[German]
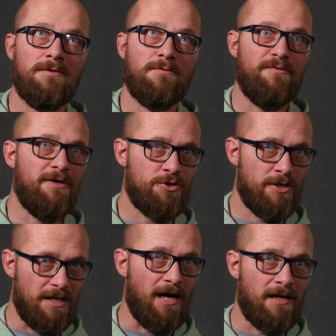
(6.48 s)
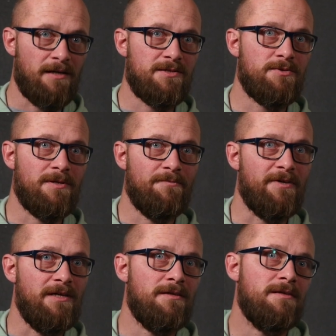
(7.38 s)
und festen Ja zu dem
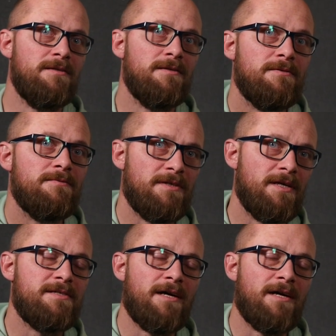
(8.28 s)
Weg, den ich, der jetzt